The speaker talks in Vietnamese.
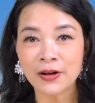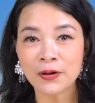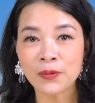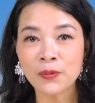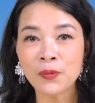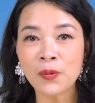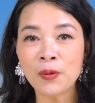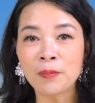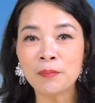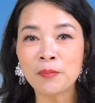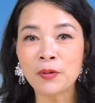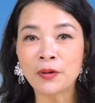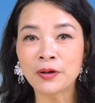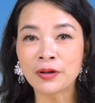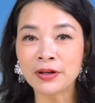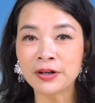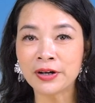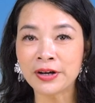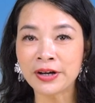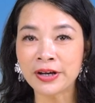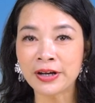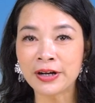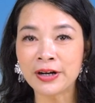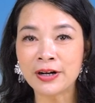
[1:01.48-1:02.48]
của một
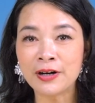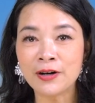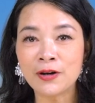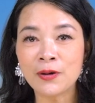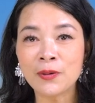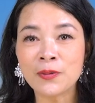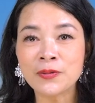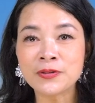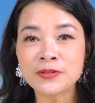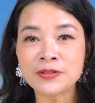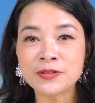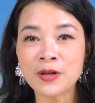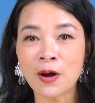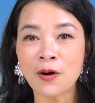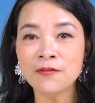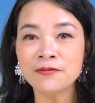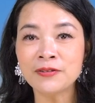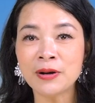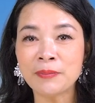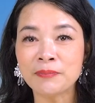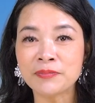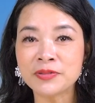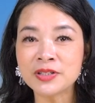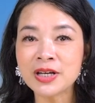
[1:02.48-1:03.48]
người lộ rõ
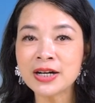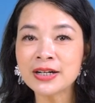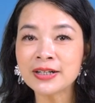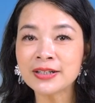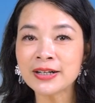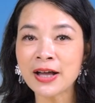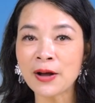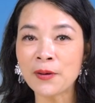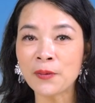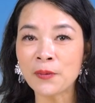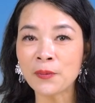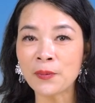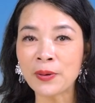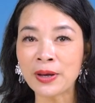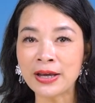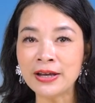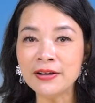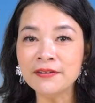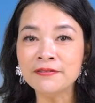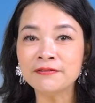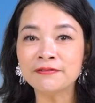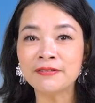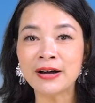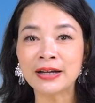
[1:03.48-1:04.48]
phẩm chất cao quý
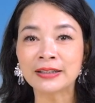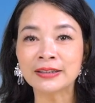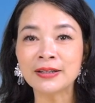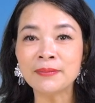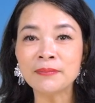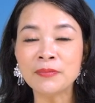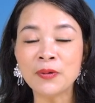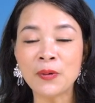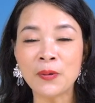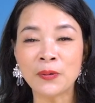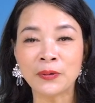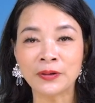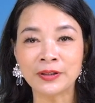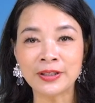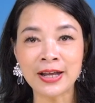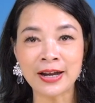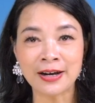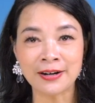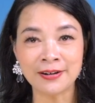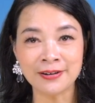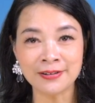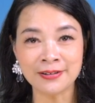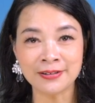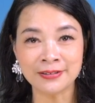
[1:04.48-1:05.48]
và tâm hồn
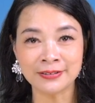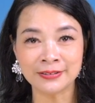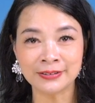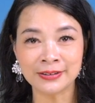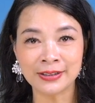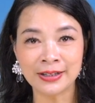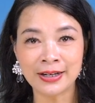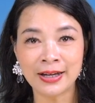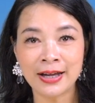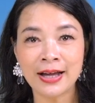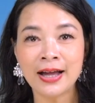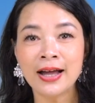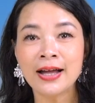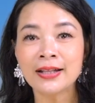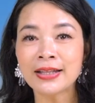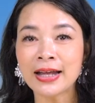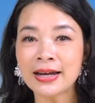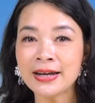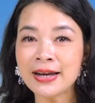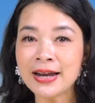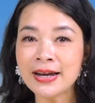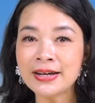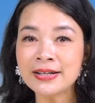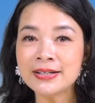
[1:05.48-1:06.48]
thiện lương. Thế
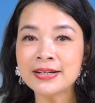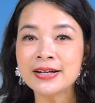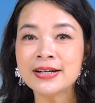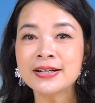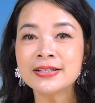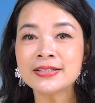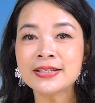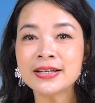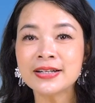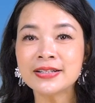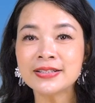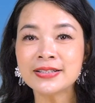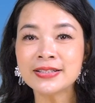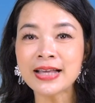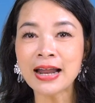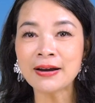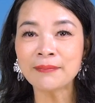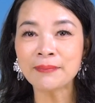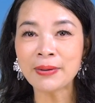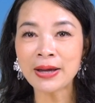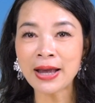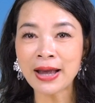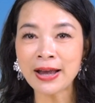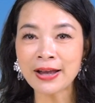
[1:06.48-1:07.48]
nên dân gian
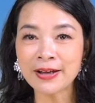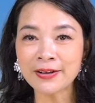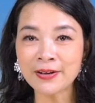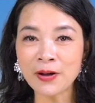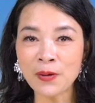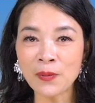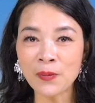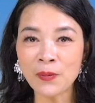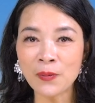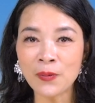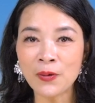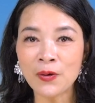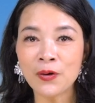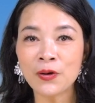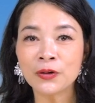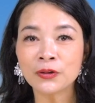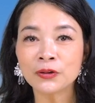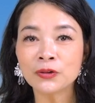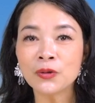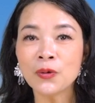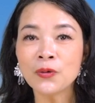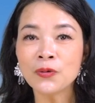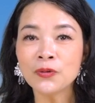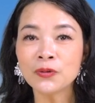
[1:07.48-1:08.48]
mới hay câu
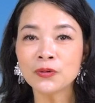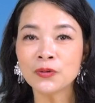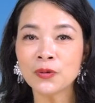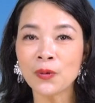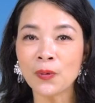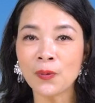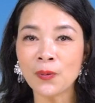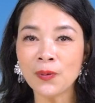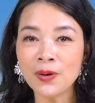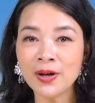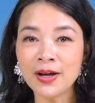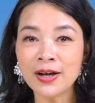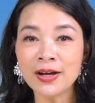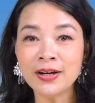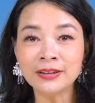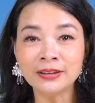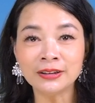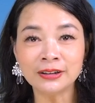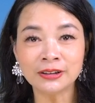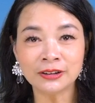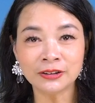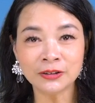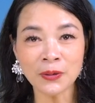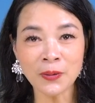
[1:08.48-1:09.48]
tốt gỗ hơn
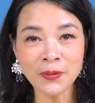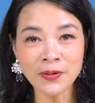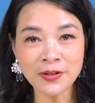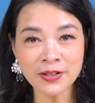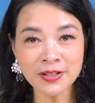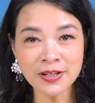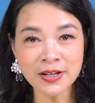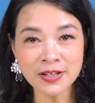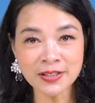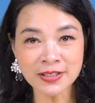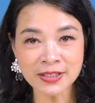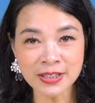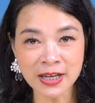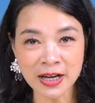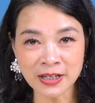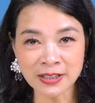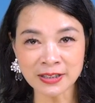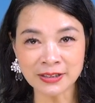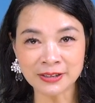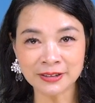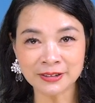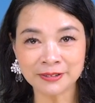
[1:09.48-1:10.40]
tốt nước sơn.